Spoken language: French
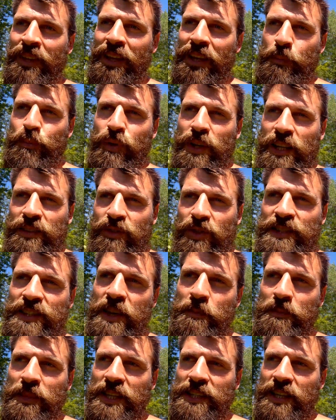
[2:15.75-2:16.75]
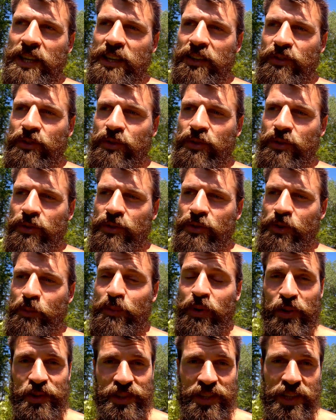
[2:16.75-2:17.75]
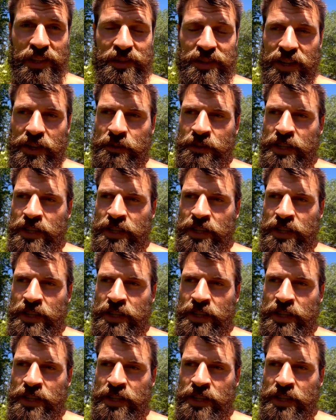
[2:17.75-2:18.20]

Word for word: et puis la deuxième manière de, penser à ça,